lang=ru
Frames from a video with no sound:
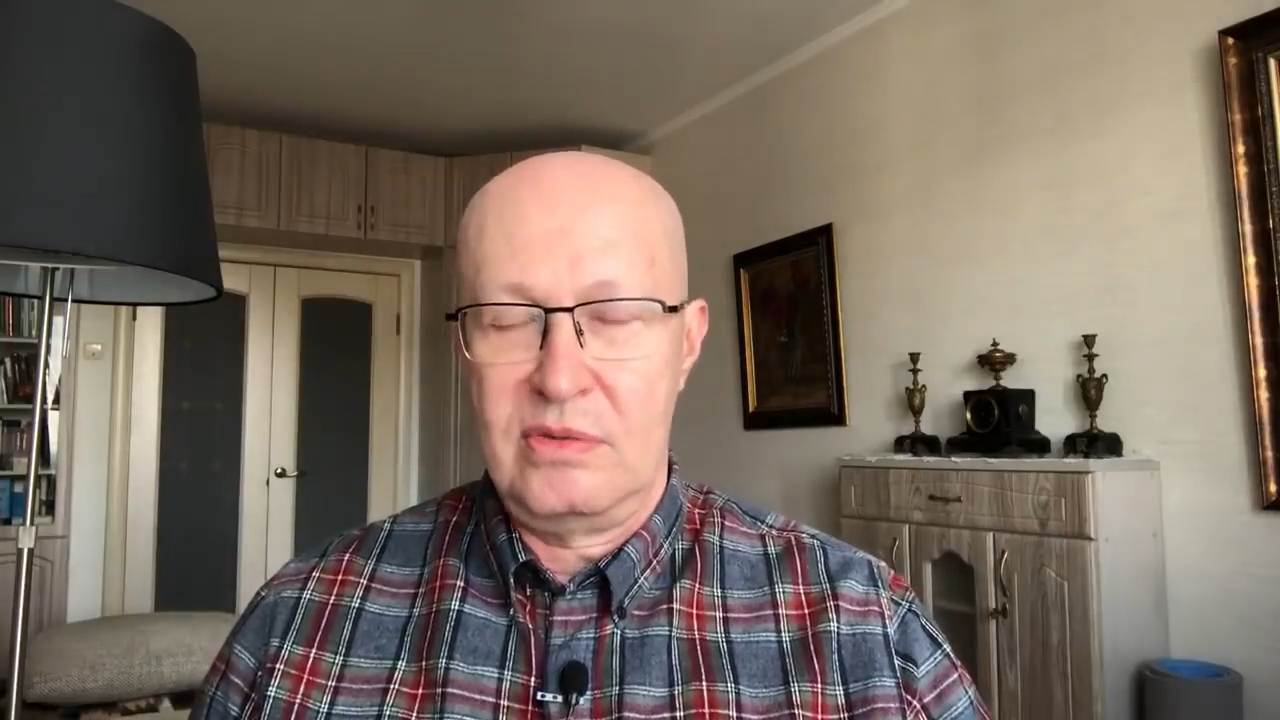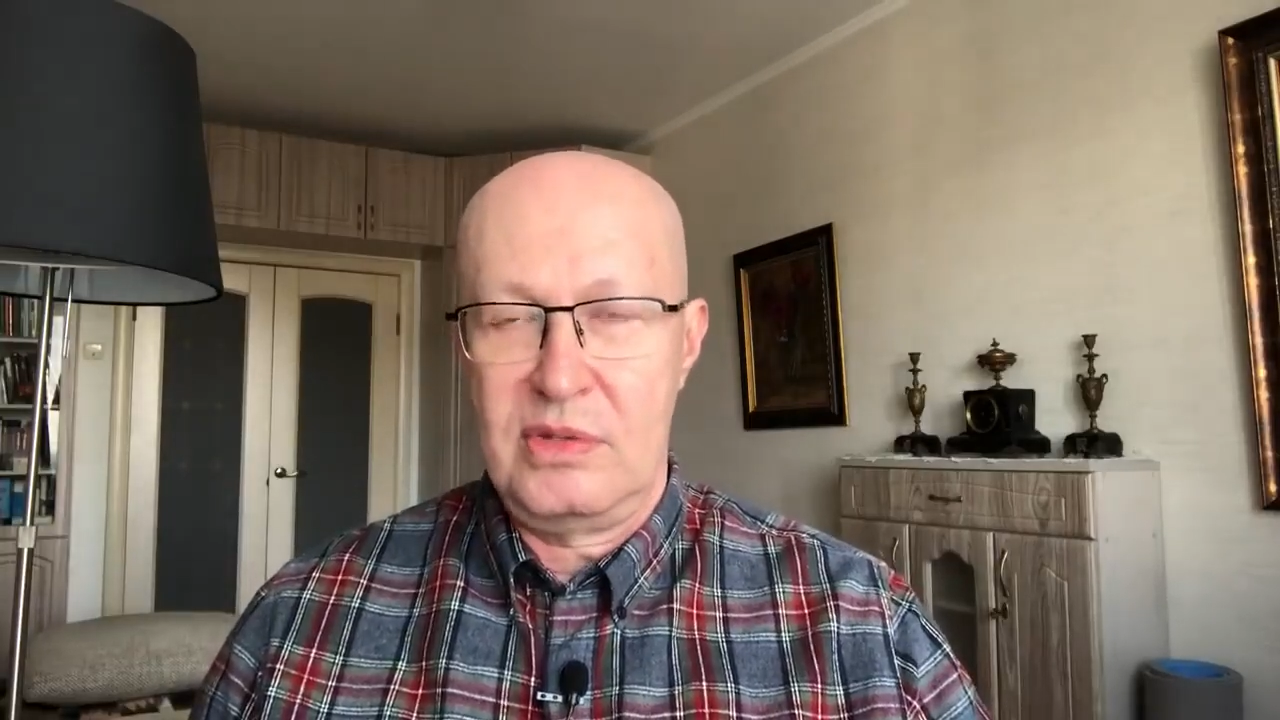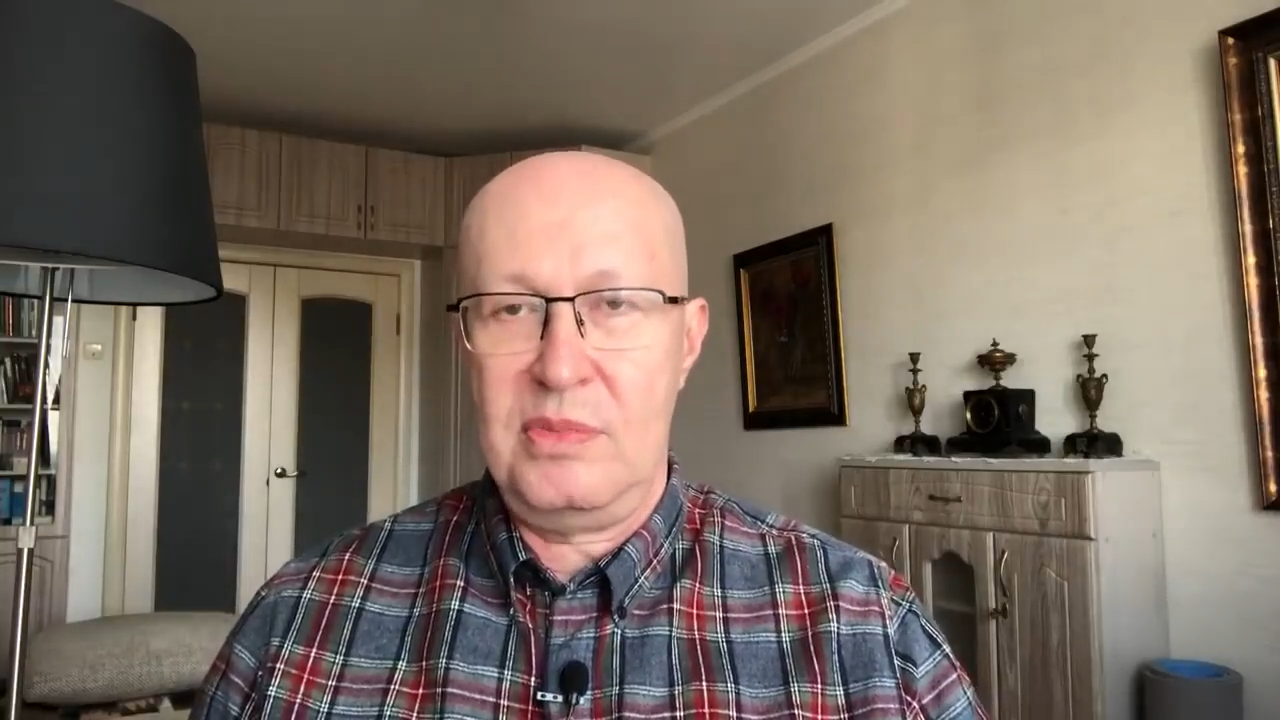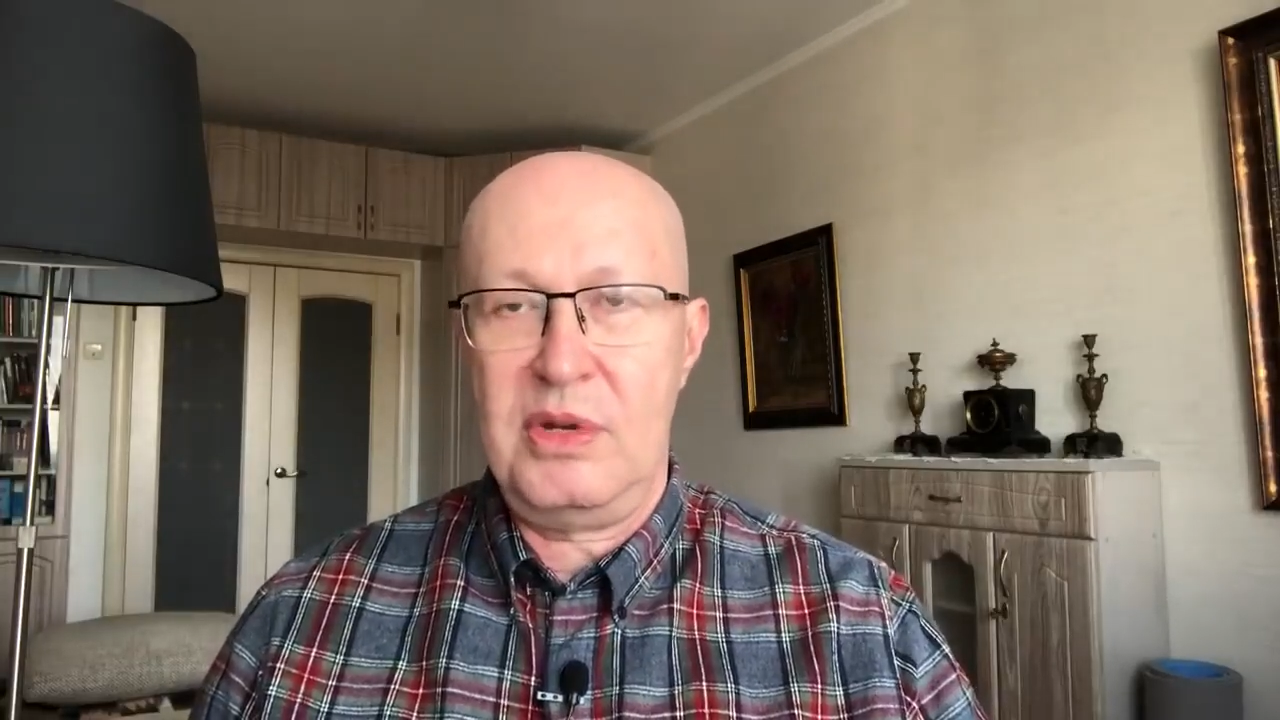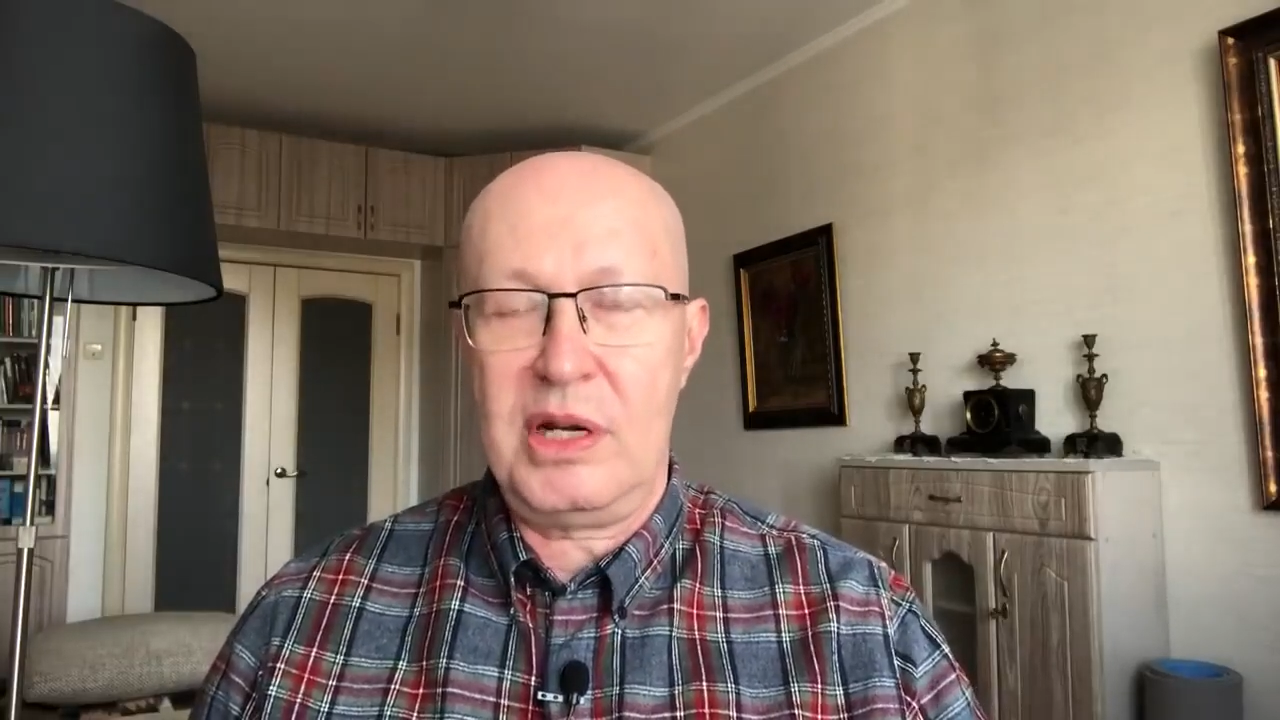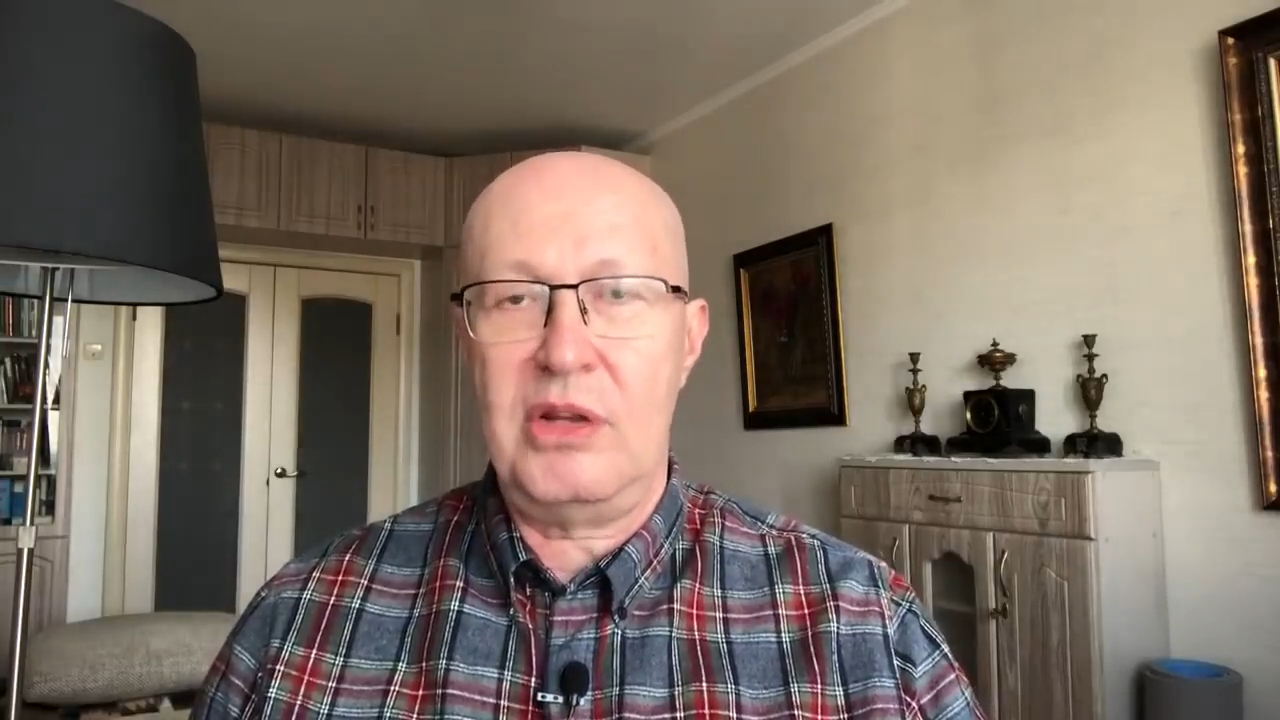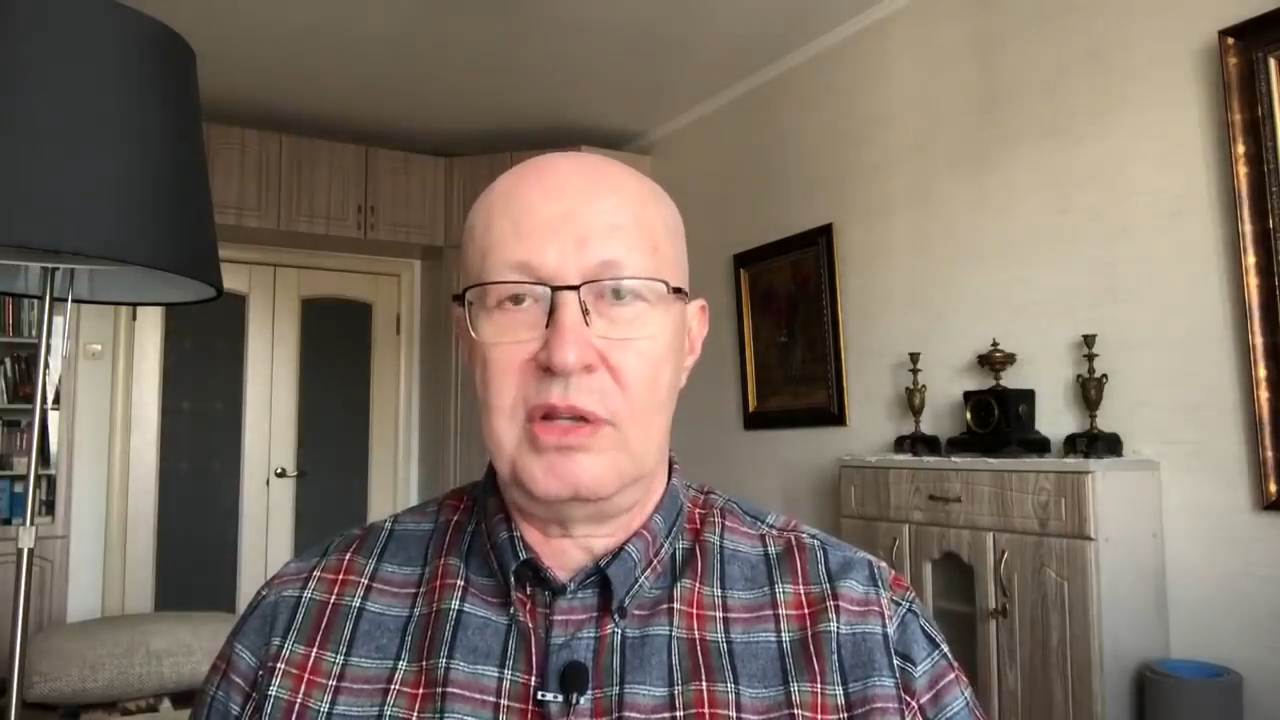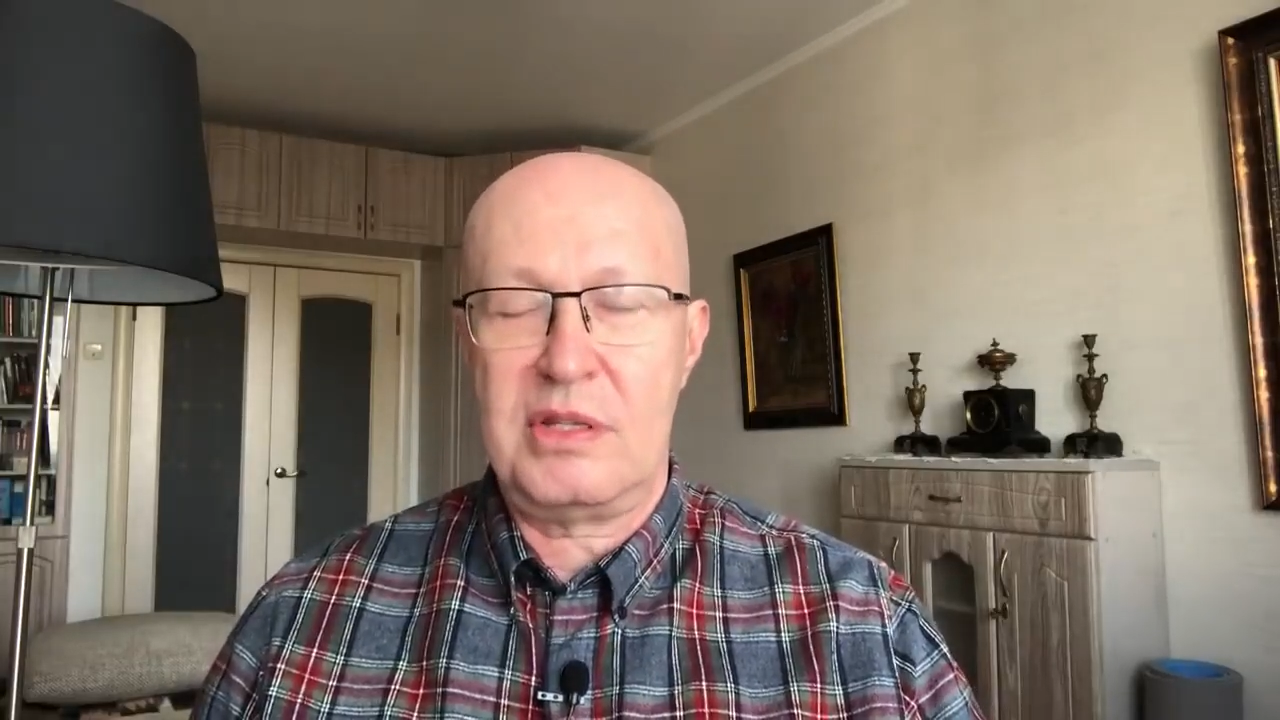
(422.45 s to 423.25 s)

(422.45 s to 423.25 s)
забирают